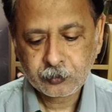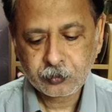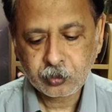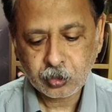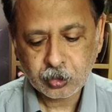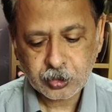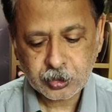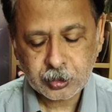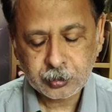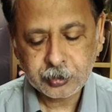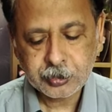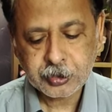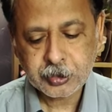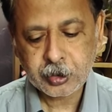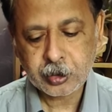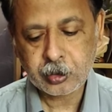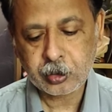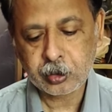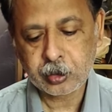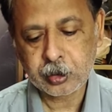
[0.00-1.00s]
ফোর্থ
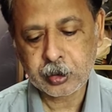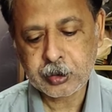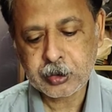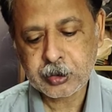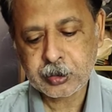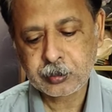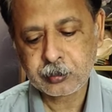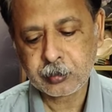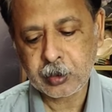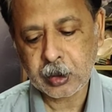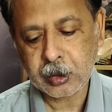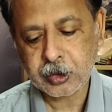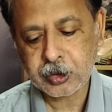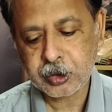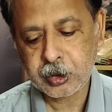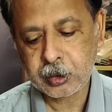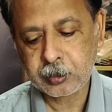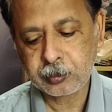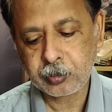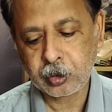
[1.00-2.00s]
সেমিস্টার অনার্স
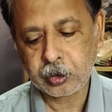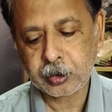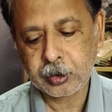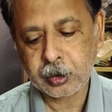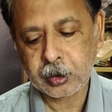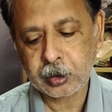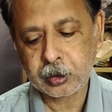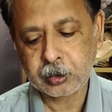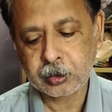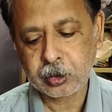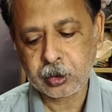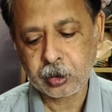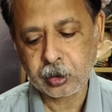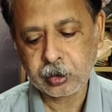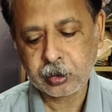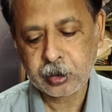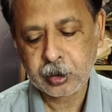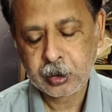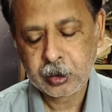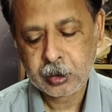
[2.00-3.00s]
মার্কসিয়ান পলিটিক্যাল
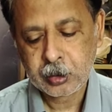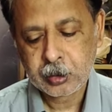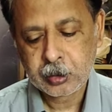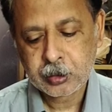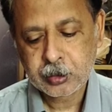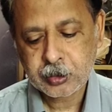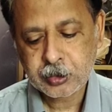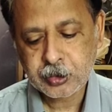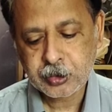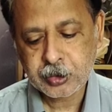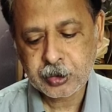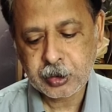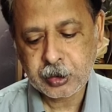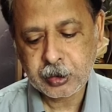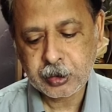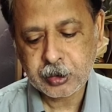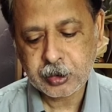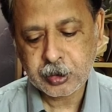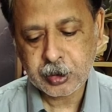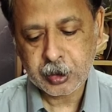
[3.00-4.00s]
থট সি
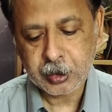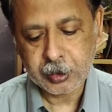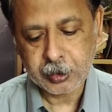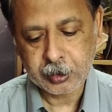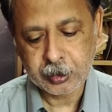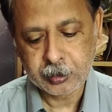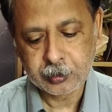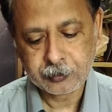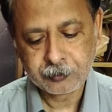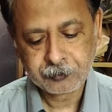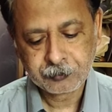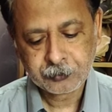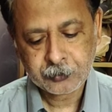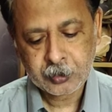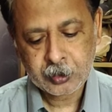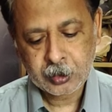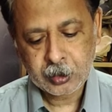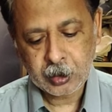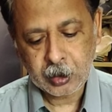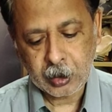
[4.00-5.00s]
টেন
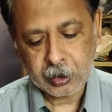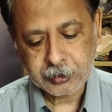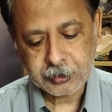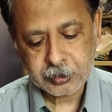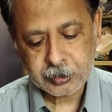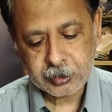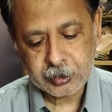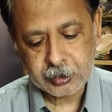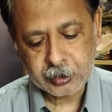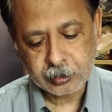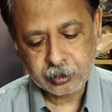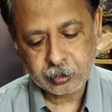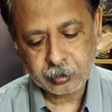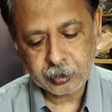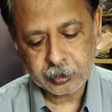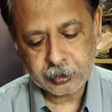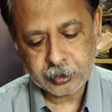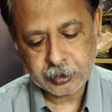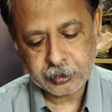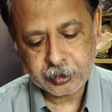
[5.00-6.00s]
আজকে
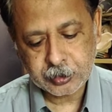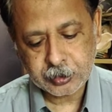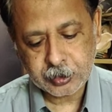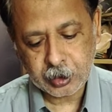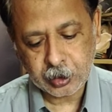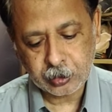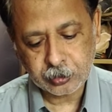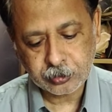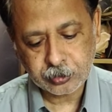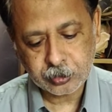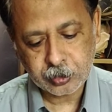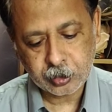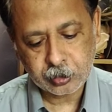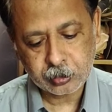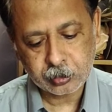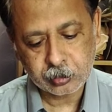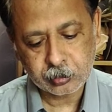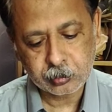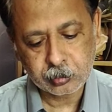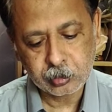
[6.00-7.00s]
তোমাদের যেটা আলোচনা
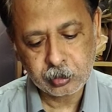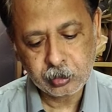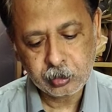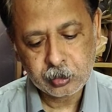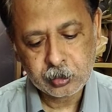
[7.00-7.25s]
করব